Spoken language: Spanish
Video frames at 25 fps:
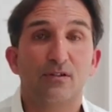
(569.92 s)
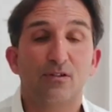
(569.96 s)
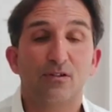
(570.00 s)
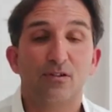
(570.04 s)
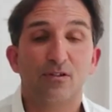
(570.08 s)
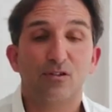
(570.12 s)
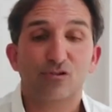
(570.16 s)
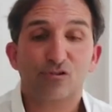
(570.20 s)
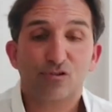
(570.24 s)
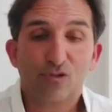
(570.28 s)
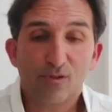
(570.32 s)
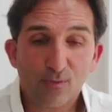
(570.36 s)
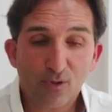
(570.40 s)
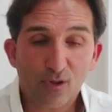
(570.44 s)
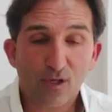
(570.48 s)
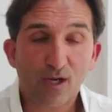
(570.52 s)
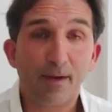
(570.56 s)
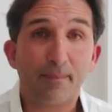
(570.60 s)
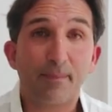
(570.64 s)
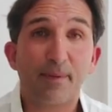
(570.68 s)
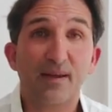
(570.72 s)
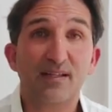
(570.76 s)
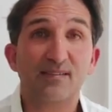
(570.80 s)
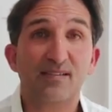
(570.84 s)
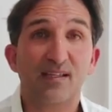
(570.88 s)
no somos
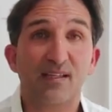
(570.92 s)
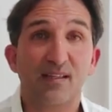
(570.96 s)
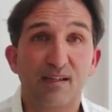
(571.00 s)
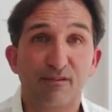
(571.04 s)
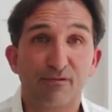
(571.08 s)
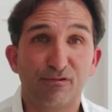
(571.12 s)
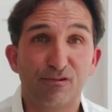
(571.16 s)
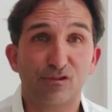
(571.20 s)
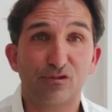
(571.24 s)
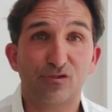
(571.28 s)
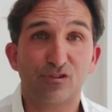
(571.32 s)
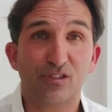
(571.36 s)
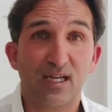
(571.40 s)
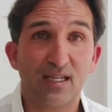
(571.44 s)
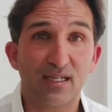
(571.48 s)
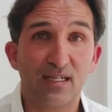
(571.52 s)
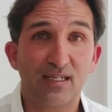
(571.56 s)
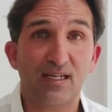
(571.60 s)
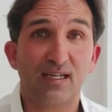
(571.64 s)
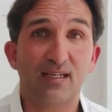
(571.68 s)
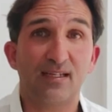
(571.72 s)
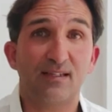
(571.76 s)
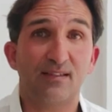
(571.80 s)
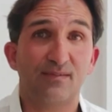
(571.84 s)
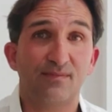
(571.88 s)
capaces de
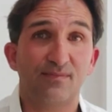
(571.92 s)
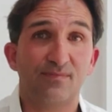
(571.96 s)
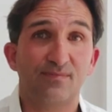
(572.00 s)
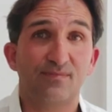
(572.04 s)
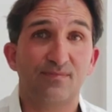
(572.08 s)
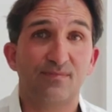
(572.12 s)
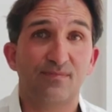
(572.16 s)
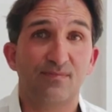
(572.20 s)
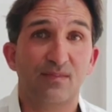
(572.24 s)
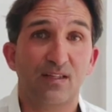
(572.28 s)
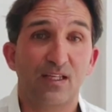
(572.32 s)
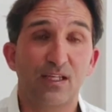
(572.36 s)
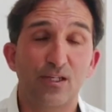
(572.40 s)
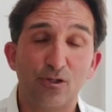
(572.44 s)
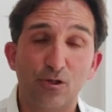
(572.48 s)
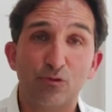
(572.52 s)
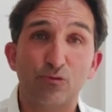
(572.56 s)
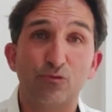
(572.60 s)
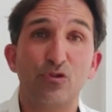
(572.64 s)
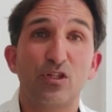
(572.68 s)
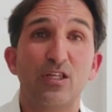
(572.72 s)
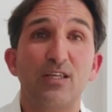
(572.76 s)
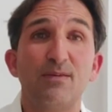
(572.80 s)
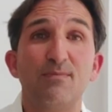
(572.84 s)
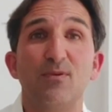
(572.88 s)
afrontarla y nos
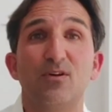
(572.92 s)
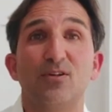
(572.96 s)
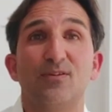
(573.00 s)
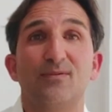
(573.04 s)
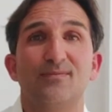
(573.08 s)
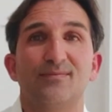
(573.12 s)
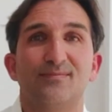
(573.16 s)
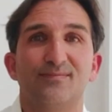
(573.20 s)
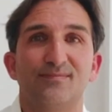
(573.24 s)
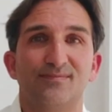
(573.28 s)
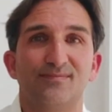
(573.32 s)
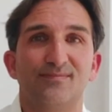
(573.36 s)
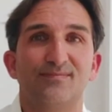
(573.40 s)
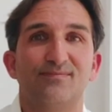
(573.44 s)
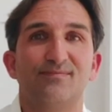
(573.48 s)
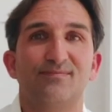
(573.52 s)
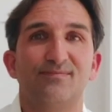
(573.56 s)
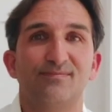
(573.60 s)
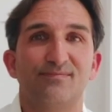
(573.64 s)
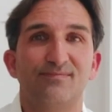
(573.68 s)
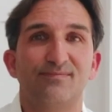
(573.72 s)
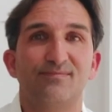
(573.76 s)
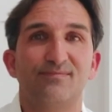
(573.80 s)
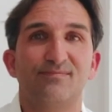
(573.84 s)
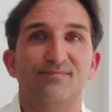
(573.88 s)
hundimos.
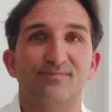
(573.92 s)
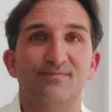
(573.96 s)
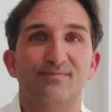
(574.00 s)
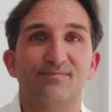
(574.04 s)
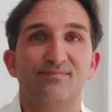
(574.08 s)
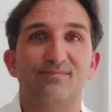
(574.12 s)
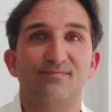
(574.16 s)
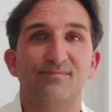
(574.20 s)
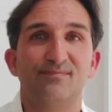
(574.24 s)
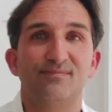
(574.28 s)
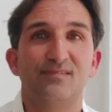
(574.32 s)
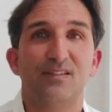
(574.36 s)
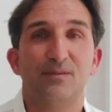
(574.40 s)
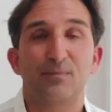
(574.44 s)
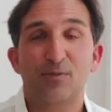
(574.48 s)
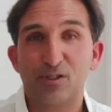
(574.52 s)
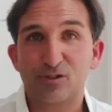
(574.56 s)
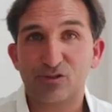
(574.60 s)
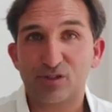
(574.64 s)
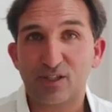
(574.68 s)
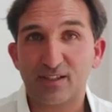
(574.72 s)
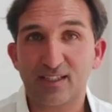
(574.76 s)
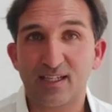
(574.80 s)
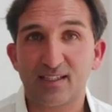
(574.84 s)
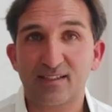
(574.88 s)
Mm, y por
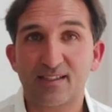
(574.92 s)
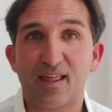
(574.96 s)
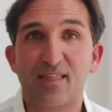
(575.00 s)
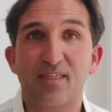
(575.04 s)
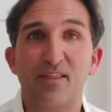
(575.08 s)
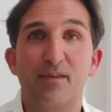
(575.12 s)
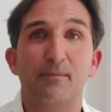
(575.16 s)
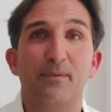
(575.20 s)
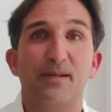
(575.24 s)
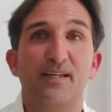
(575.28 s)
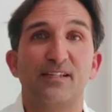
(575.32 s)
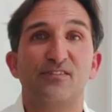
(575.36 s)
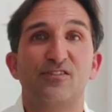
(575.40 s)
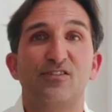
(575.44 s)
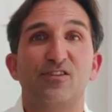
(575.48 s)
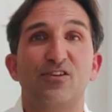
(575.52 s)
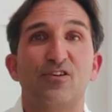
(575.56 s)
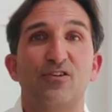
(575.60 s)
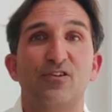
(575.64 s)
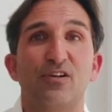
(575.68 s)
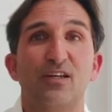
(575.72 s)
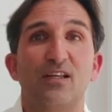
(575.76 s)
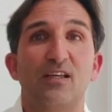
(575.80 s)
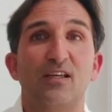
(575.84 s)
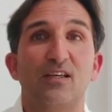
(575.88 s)
eso hay tantas
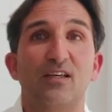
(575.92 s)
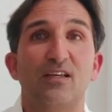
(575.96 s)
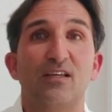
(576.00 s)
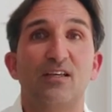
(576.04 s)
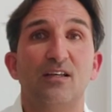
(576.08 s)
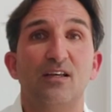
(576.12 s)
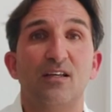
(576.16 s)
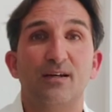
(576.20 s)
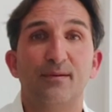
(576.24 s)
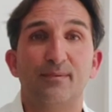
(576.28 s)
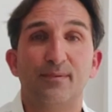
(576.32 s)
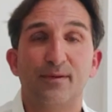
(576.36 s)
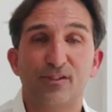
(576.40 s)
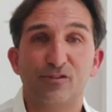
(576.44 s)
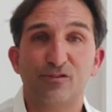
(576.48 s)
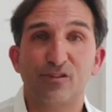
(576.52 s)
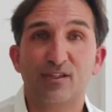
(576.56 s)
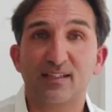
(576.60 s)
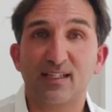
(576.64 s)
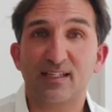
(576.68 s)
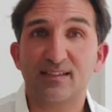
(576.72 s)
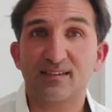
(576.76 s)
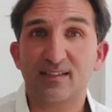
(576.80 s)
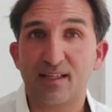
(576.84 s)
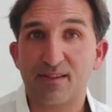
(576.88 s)
depresiones, por eso
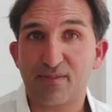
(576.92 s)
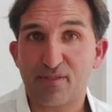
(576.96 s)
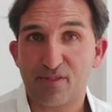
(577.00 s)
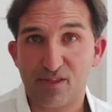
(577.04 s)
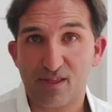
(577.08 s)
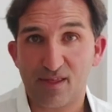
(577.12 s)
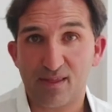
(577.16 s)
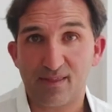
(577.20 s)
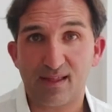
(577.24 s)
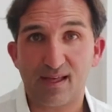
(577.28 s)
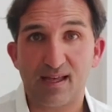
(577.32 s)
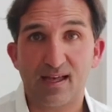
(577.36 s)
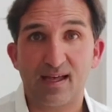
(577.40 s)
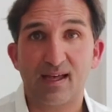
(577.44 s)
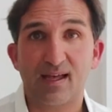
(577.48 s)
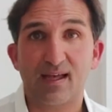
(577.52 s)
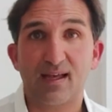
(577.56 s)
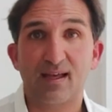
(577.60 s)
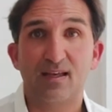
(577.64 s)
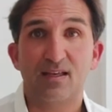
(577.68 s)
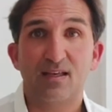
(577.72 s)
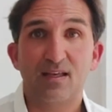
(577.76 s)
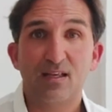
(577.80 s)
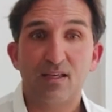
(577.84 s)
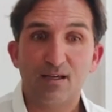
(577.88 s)
hay tanta
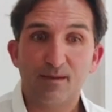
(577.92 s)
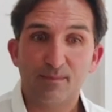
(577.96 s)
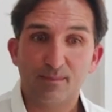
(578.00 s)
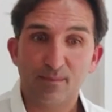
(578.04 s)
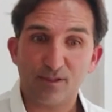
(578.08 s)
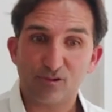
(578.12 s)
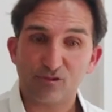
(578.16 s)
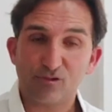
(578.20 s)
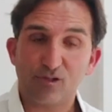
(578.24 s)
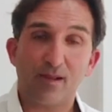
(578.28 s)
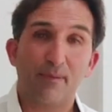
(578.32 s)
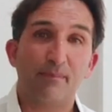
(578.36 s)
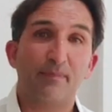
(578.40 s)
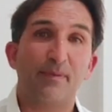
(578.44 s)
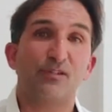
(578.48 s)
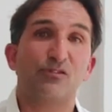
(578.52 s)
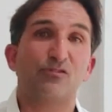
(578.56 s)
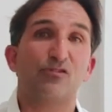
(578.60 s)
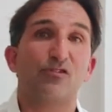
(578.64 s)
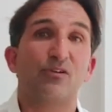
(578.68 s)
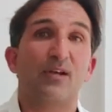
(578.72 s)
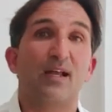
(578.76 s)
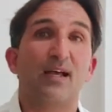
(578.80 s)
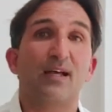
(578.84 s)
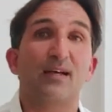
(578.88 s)
ansiedad, por eso las
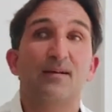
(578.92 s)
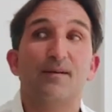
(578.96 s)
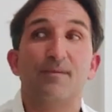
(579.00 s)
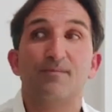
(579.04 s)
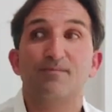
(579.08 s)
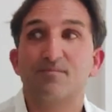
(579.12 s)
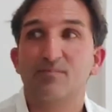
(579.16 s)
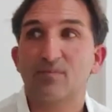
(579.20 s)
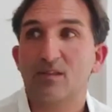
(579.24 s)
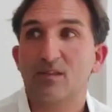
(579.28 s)
personas